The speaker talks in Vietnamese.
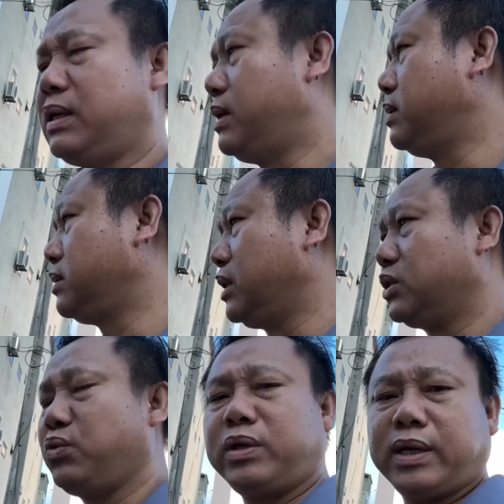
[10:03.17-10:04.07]
có sản
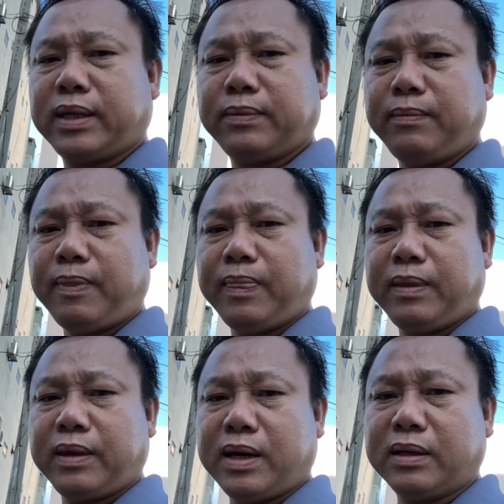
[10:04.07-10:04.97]
xuất gì hết
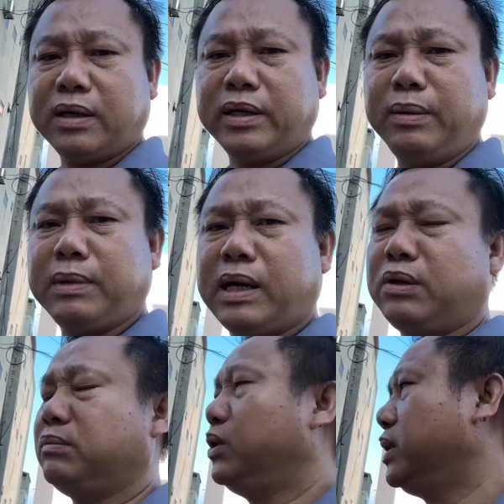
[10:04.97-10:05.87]
chờ thời điểm
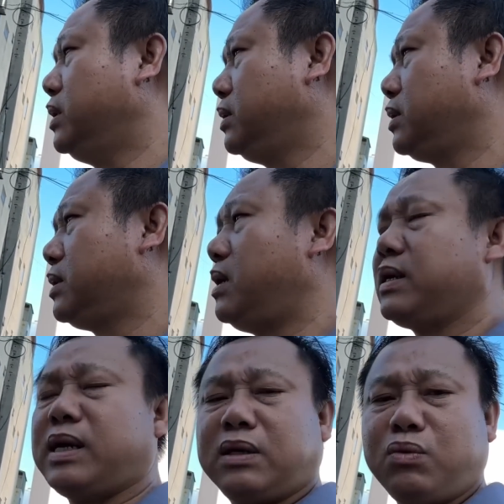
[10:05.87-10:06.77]
nào mọi thứ nó khó
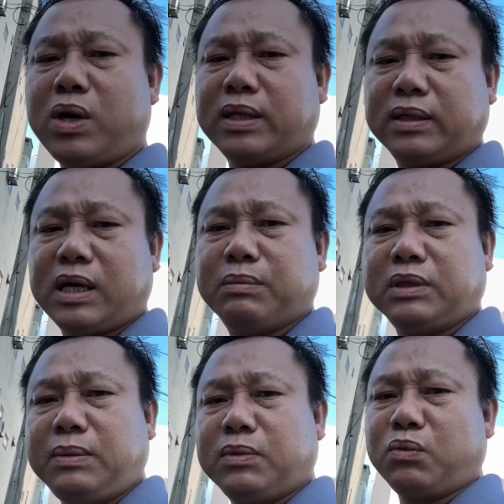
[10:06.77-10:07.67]
khăn nó qua thì họ mới
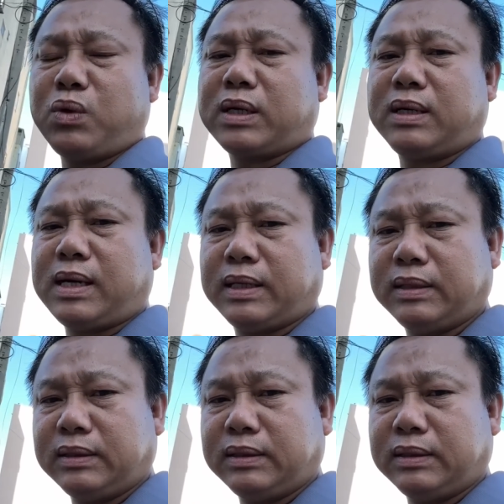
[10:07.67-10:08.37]
tiếp tục qua trở lại